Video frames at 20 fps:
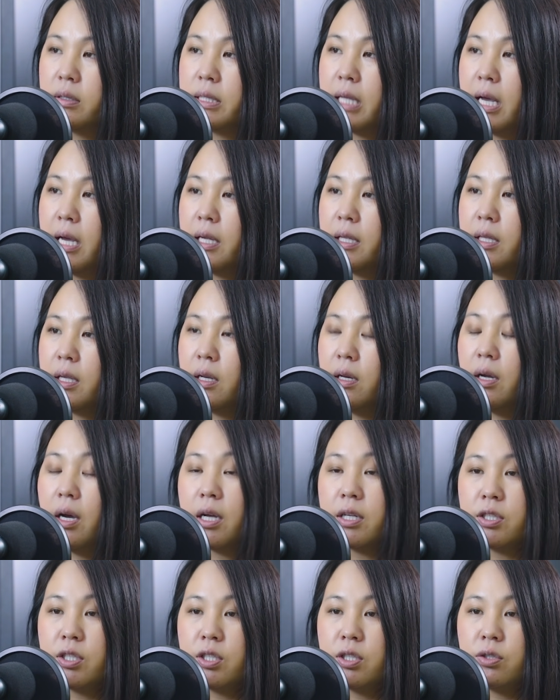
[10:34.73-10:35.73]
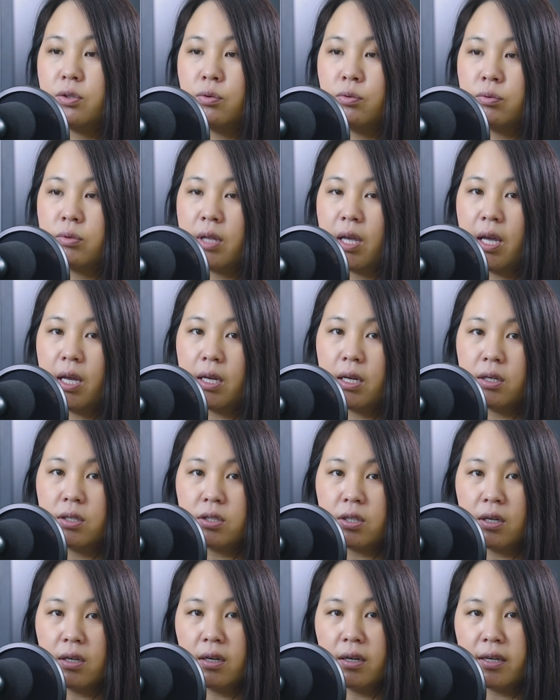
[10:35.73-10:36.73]
ta chơi lỡ à chỉ trú tê chơi
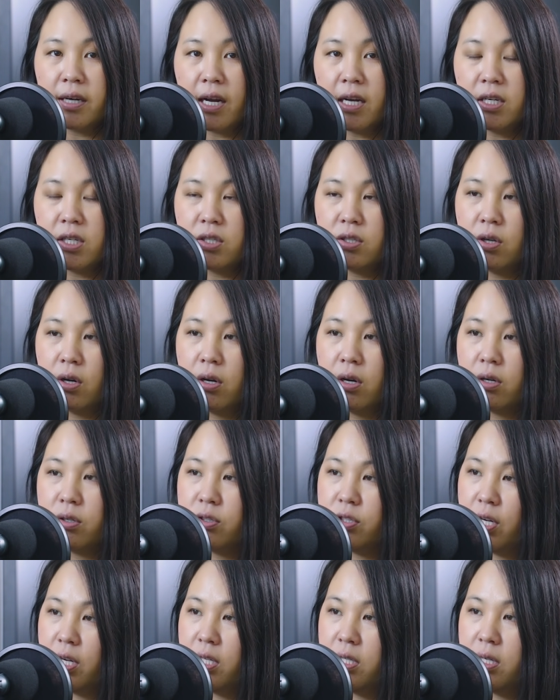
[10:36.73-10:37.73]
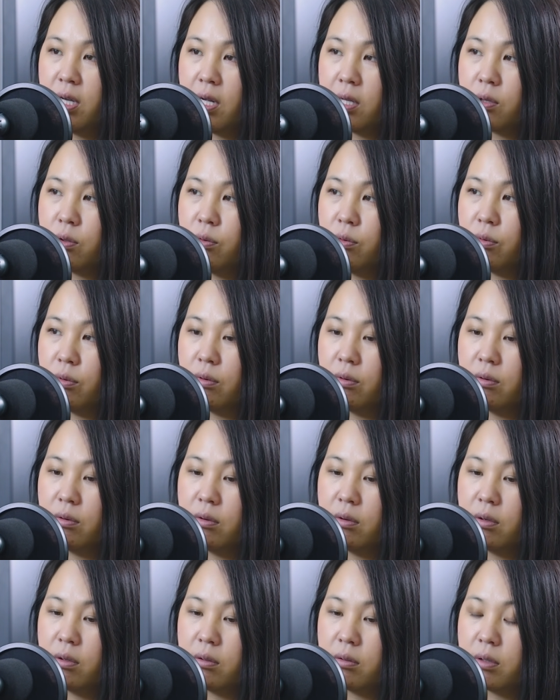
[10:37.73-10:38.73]
sâu lỡ nãy thì chơi lỡ chế sa tu
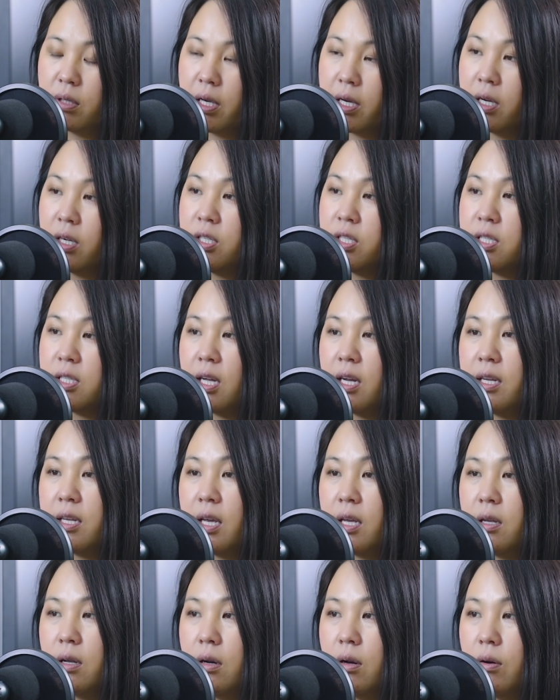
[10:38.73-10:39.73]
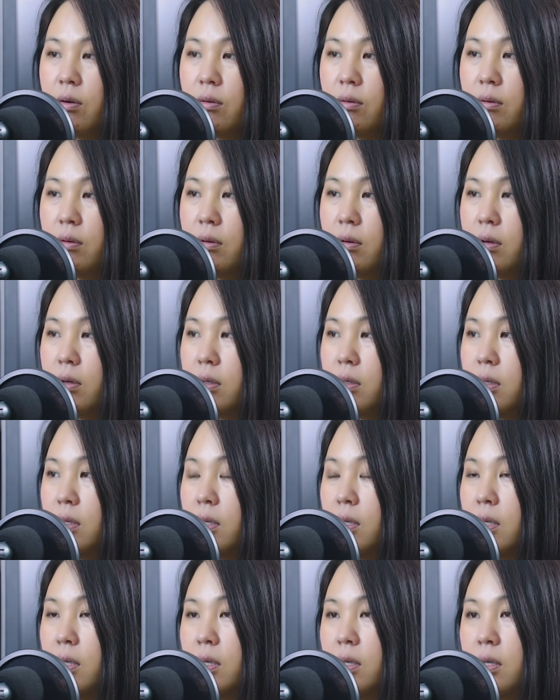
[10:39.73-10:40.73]
thế có chỉ sai chơi hello
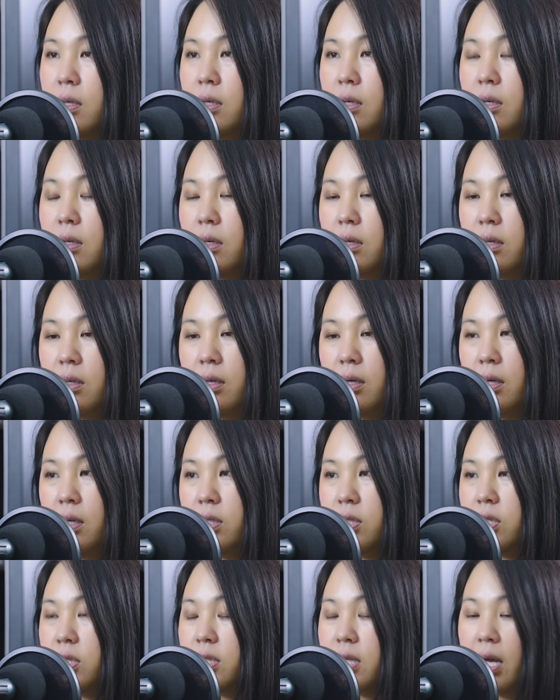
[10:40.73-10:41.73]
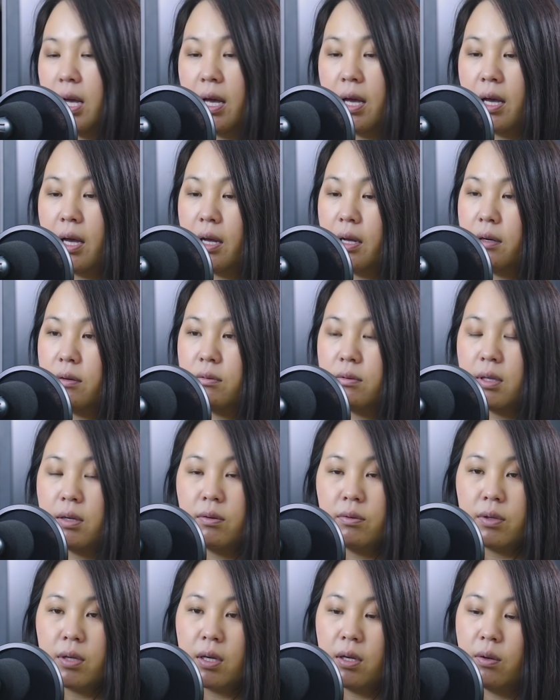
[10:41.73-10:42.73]
à chỉ sa à nó
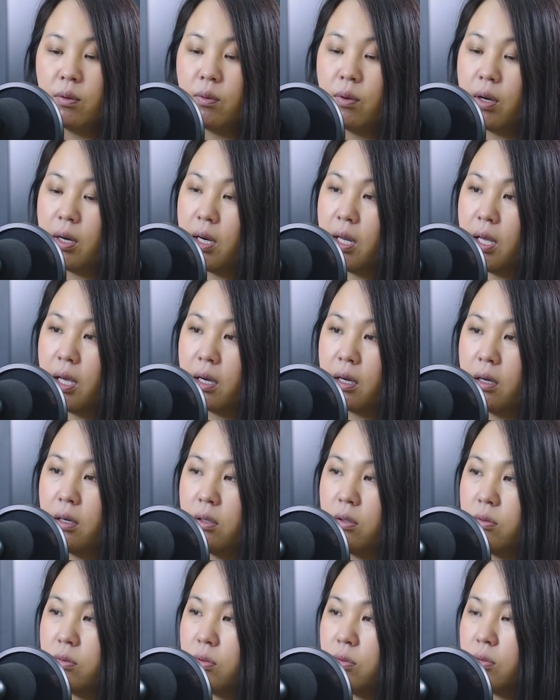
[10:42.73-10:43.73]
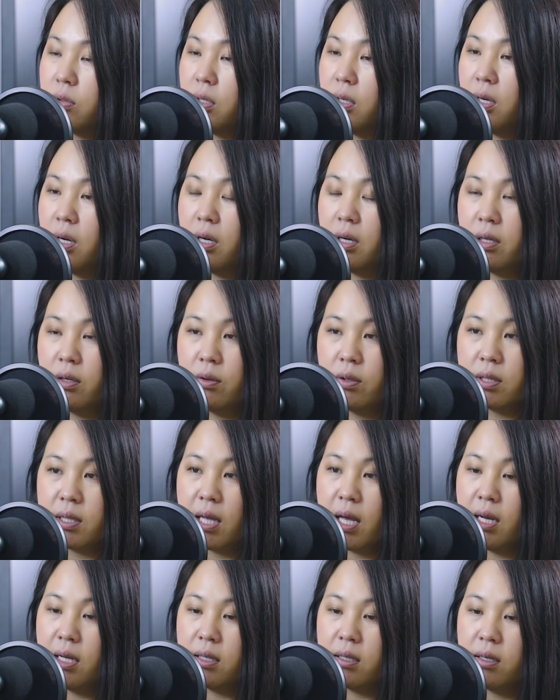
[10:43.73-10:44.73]
tiêu tiền của nè có nô tu tư là lấy hoa
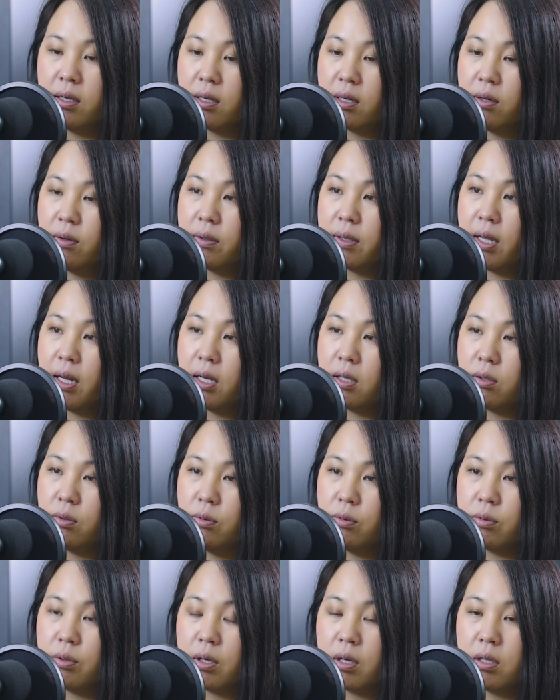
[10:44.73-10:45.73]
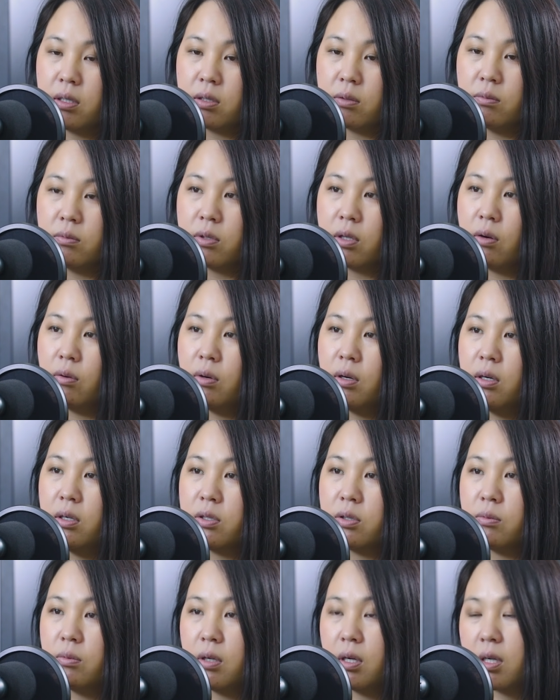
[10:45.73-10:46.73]
ta đó có chơi tu có chồng đầu lỡ
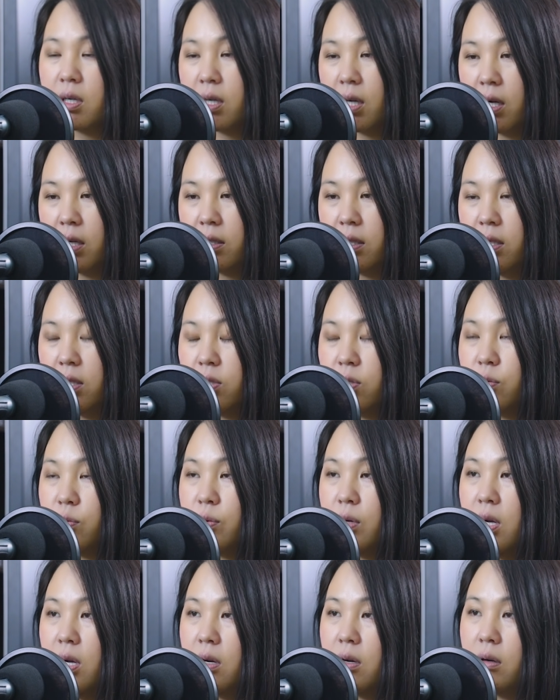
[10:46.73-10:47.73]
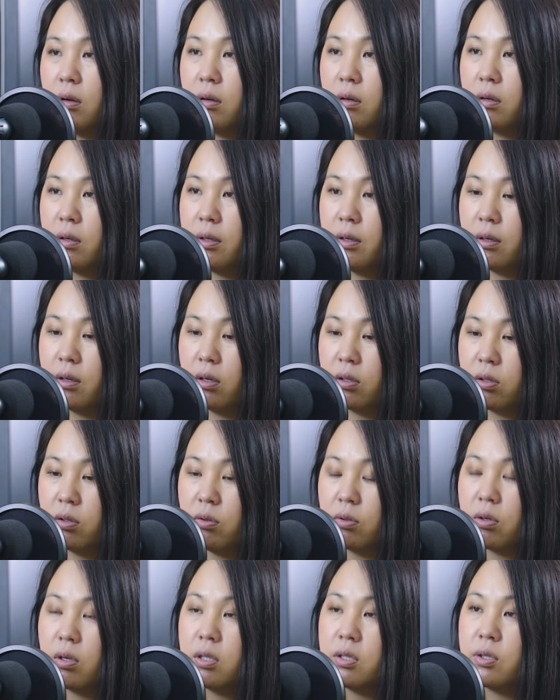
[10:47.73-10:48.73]
chồng có cơ thế chủ nè có
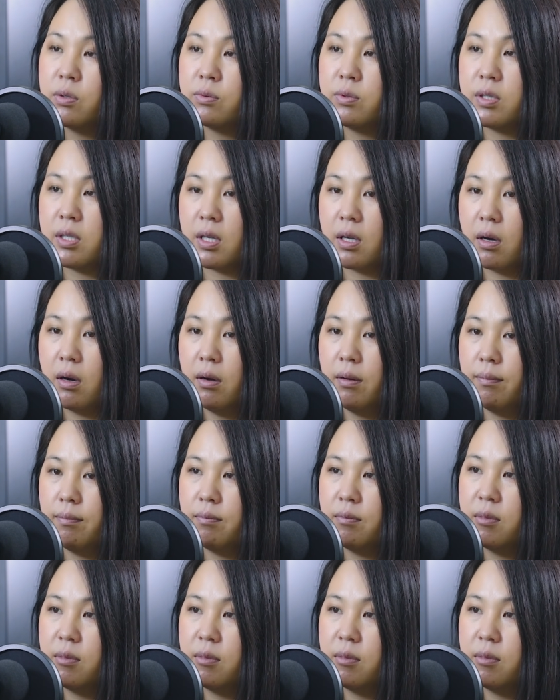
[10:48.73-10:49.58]
sao có trâu gì á